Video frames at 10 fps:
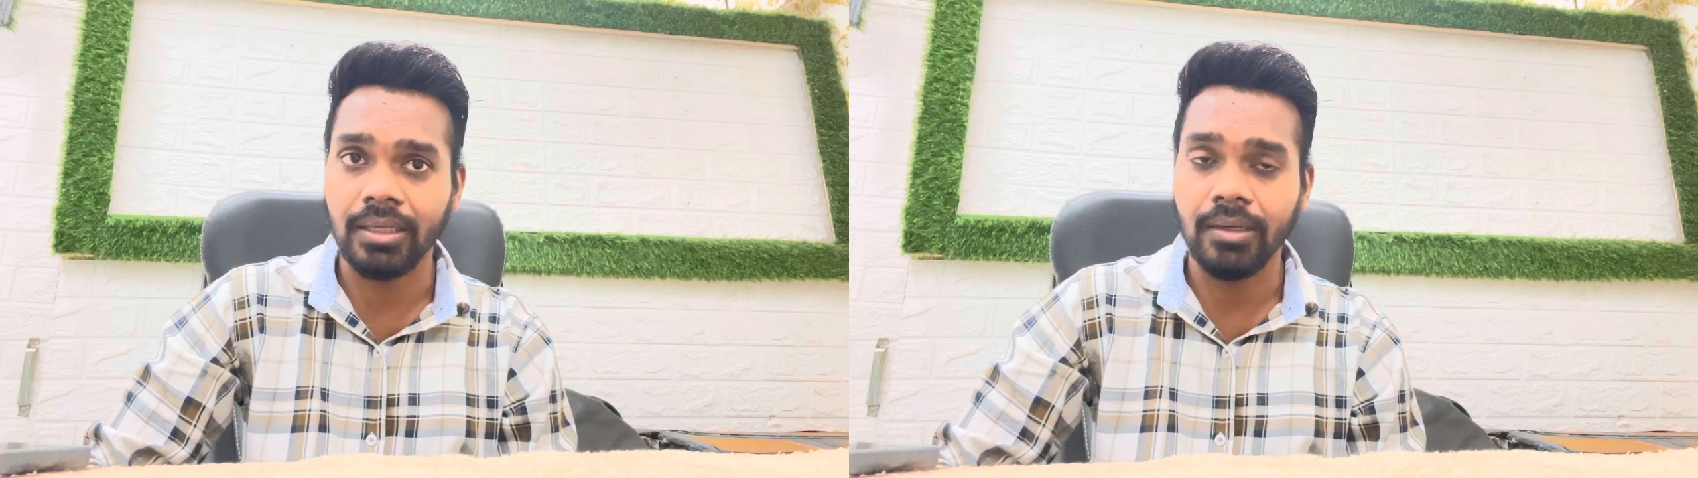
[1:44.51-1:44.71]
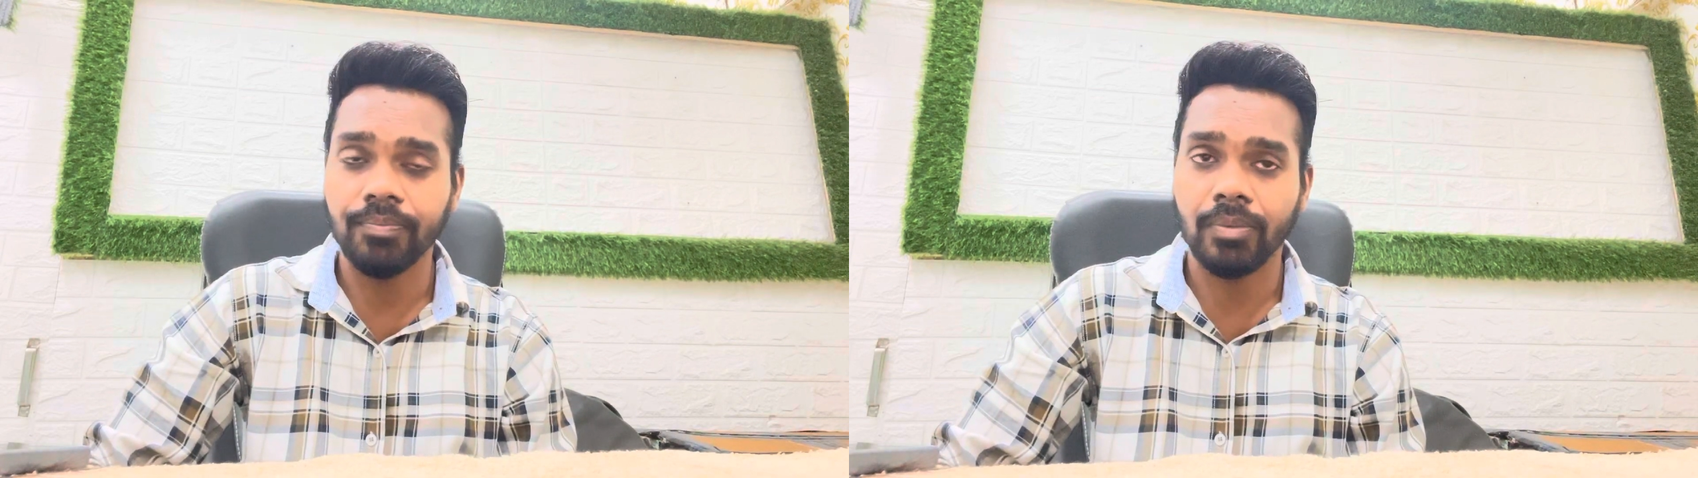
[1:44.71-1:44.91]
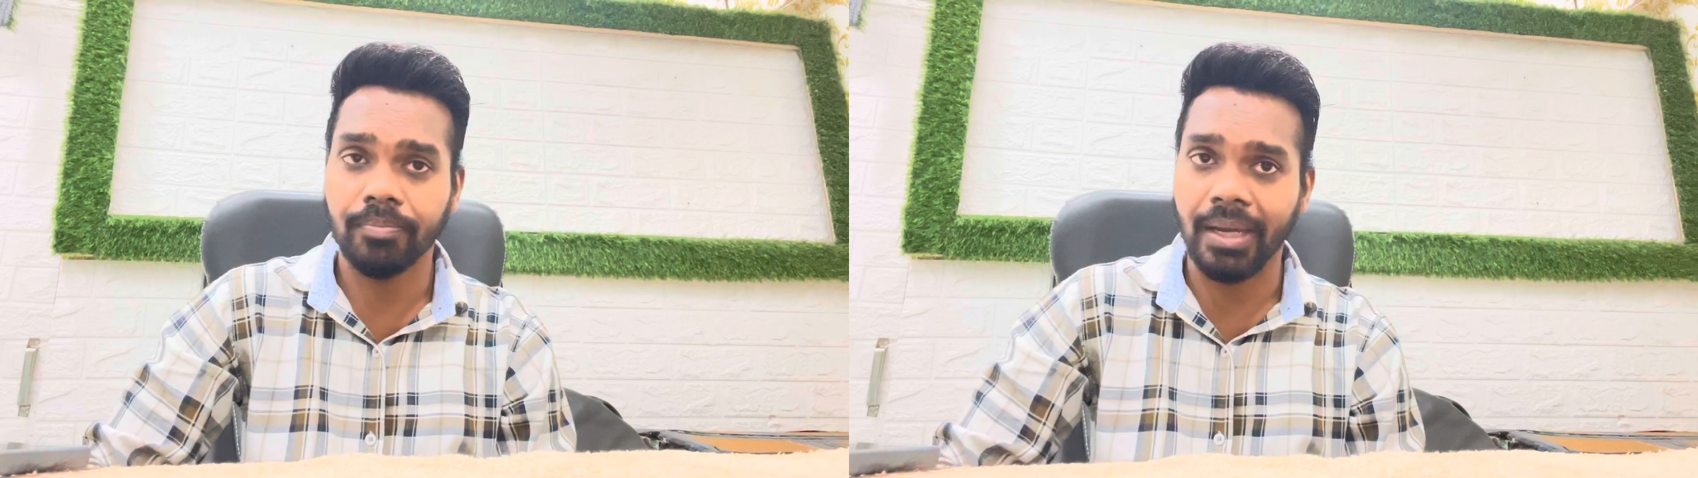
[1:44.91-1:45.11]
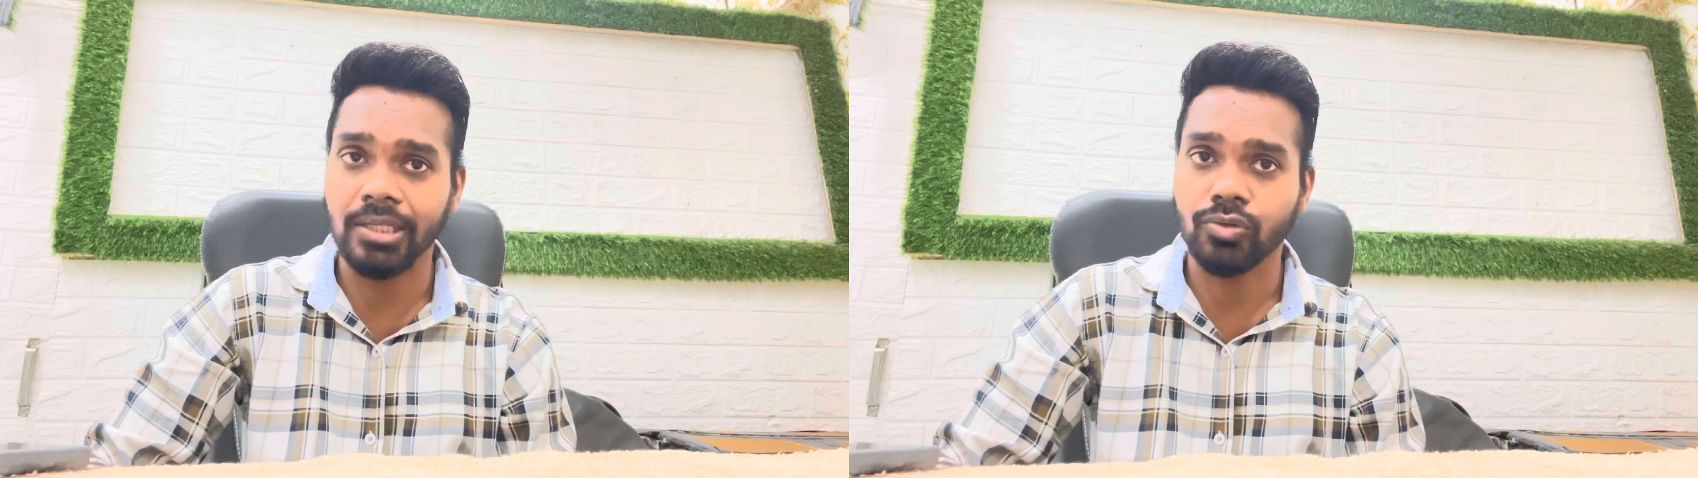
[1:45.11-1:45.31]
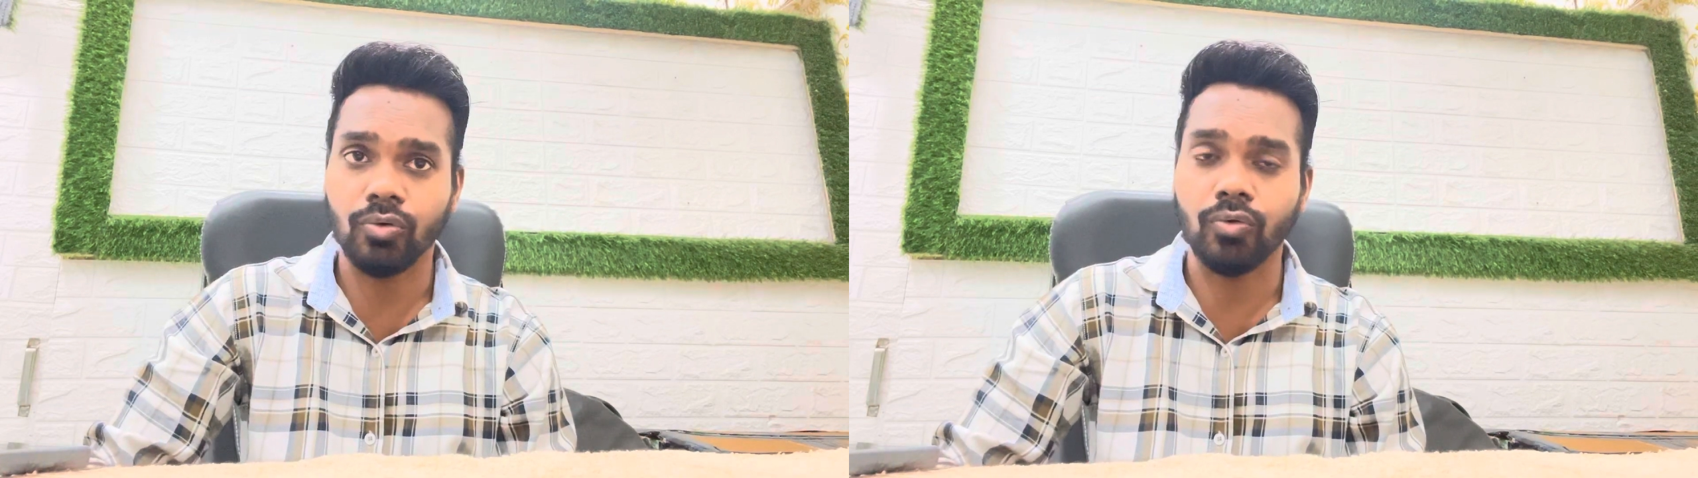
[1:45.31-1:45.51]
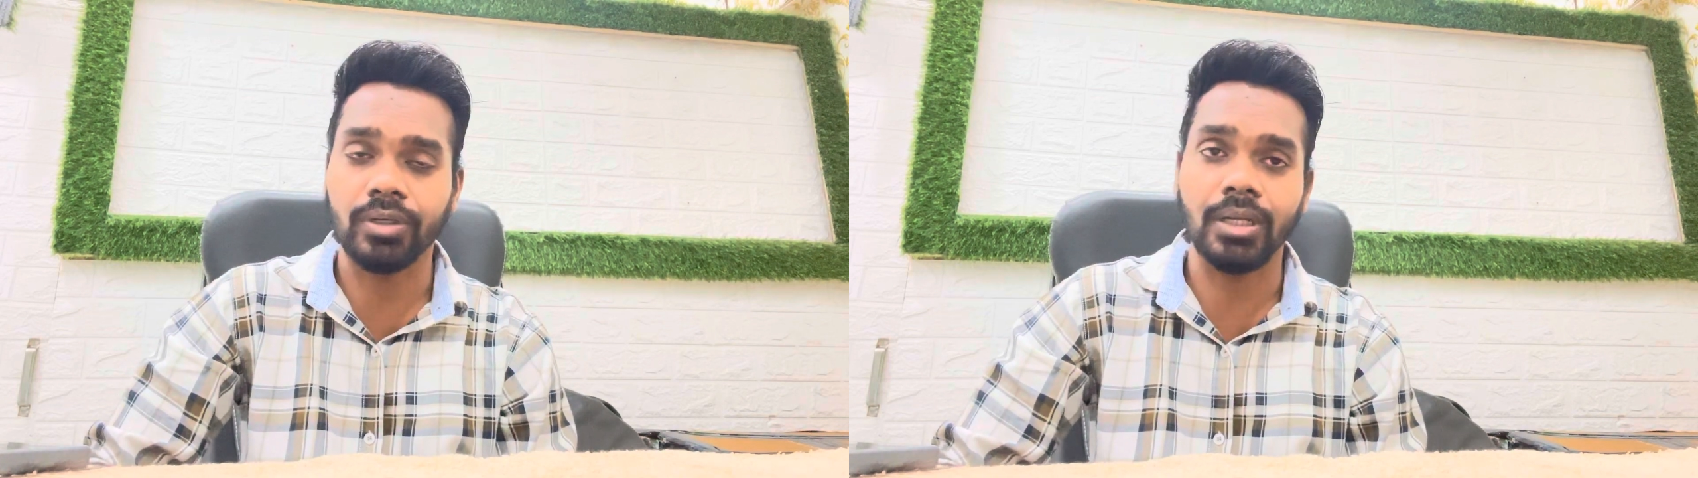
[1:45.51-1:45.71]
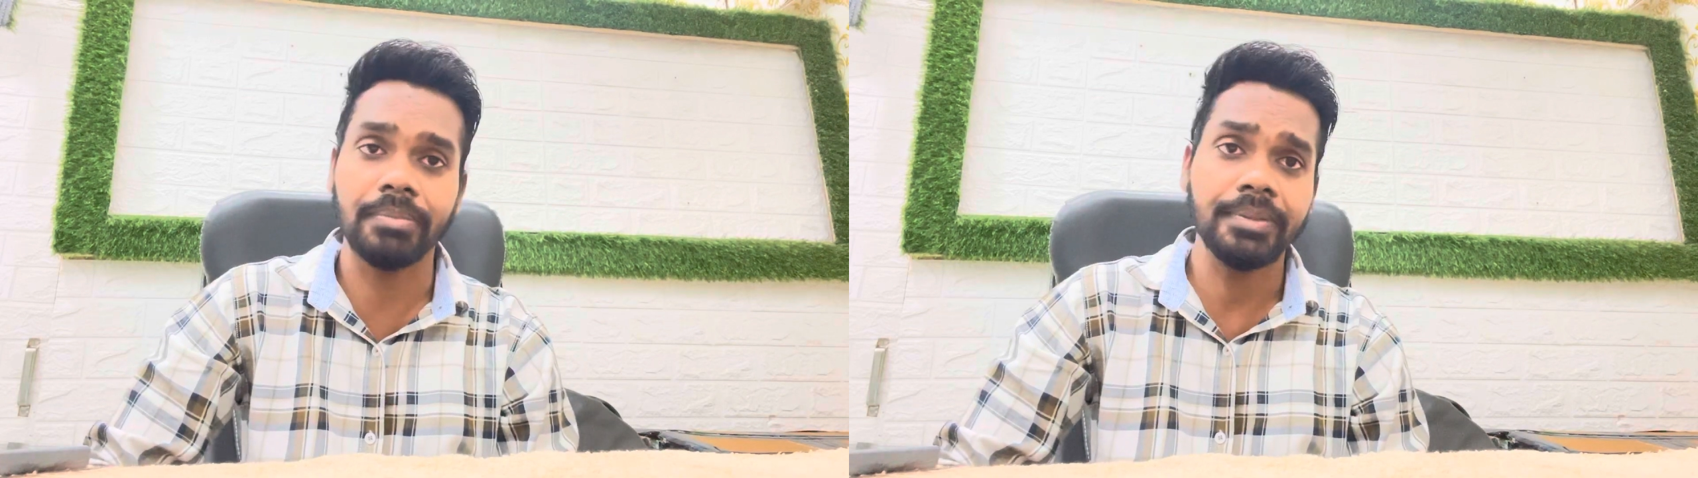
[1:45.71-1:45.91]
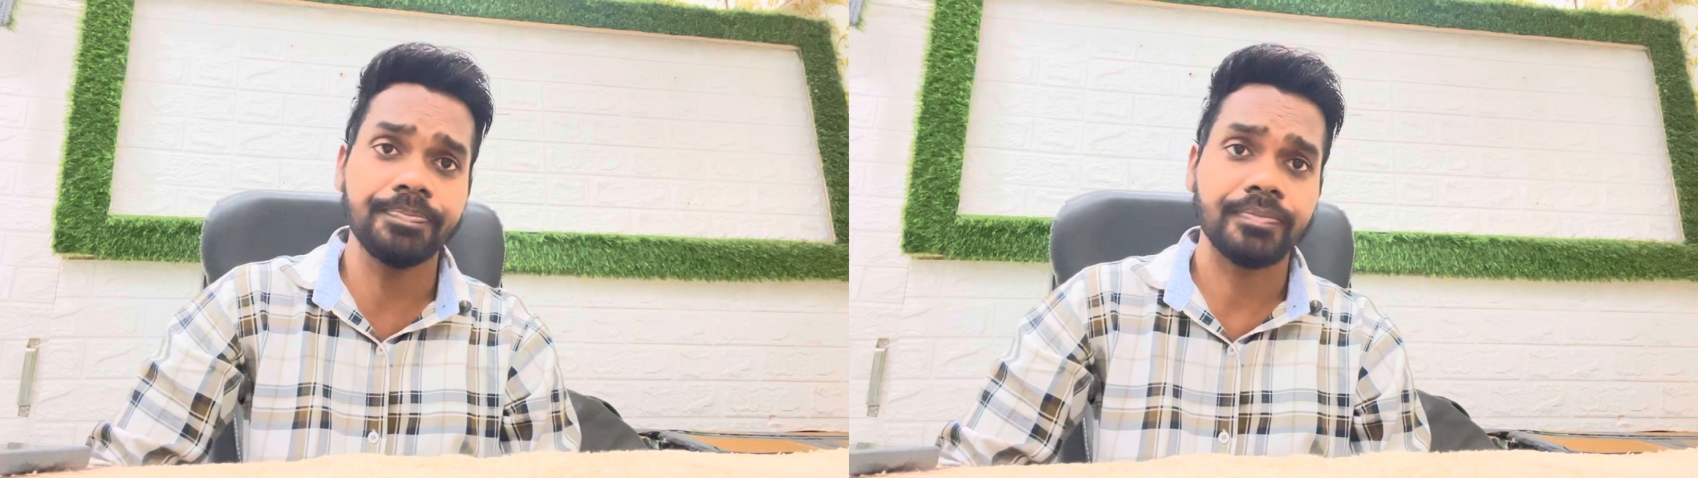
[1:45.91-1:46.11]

था पैच को कुरियर में